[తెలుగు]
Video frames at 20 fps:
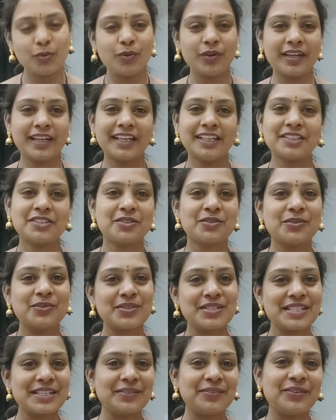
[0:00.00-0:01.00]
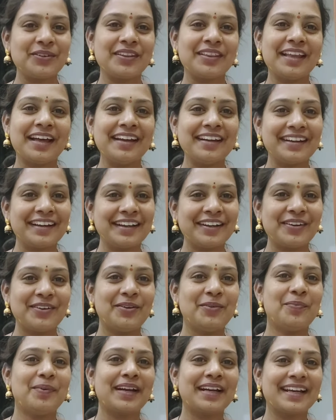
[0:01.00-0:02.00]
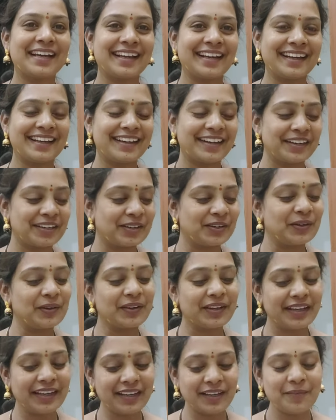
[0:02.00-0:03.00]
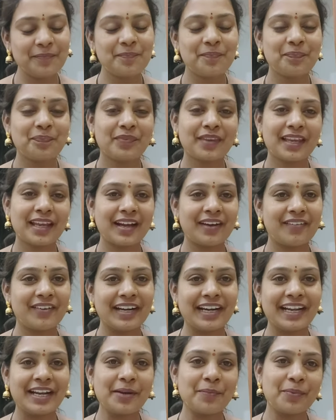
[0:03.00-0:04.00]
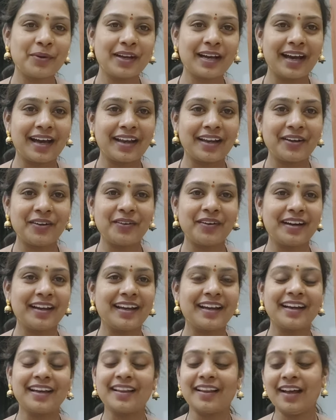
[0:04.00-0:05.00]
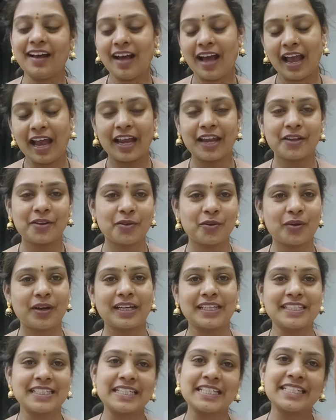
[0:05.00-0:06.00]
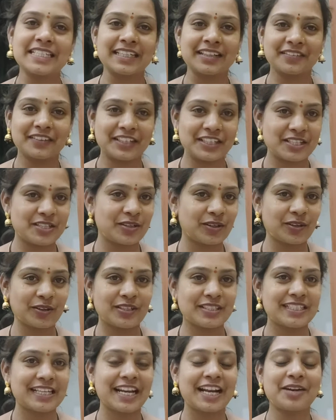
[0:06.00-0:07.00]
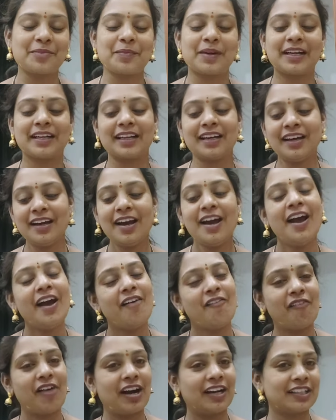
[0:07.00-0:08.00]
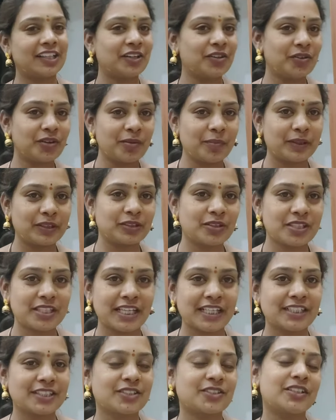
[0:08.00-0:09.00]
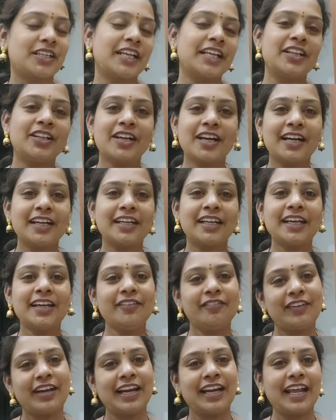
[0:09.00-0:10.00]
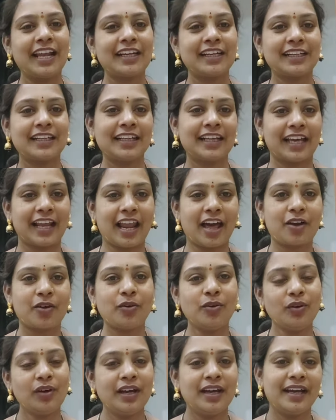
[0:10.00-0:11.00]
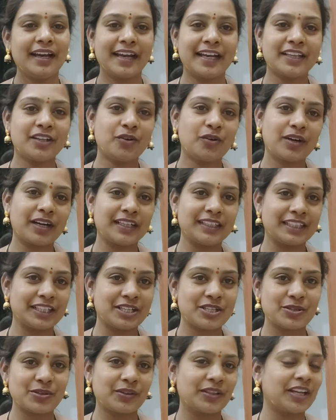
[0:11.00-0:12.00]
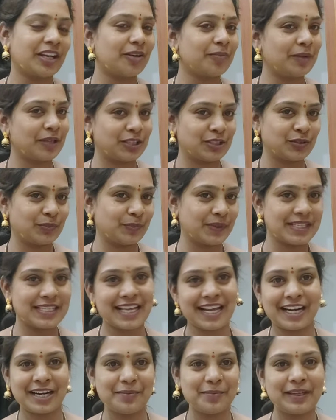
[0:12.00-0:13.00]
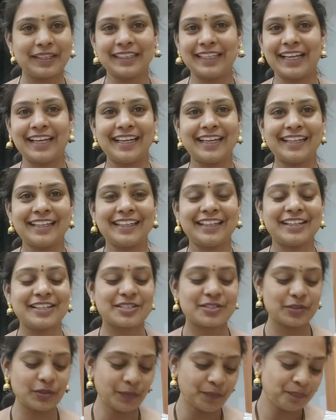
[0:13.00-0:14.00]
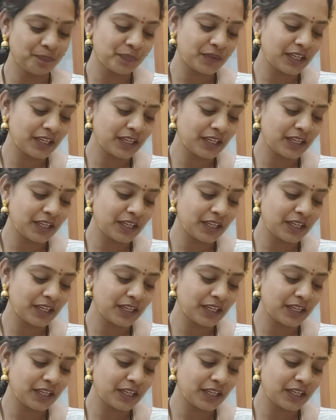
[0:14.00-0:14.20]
ఊరికే చూసి వద్దానులే లోపలికి వెళ్ళి అనుకుని ఇంకా వెళ్ళినప్పుడు ఖాళీగా ఉండం కదా ఏదో ఒక చిన్న చిన్నవి తీసుకొని వచ్చాను అనమాట వాటిని కూడా మీతో షేర్ చేసుకున్నాను ఎందుకంటే వెళ్ళాను కదా ఎలాగో ఏదో ఒకటి తెచ్చుకుంటాను మీకు చూపిస్తానని మీకు తెలియని తెలుసు